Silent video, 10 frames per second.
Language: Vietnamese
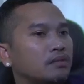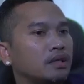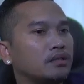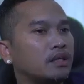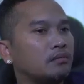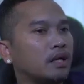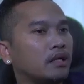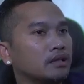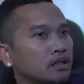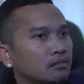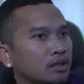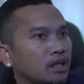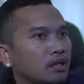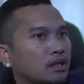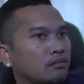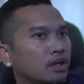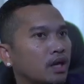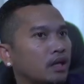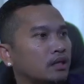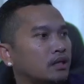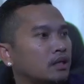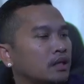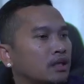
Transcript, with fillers: kia sẽ đạp ấy riêng về kia riêng về ấy này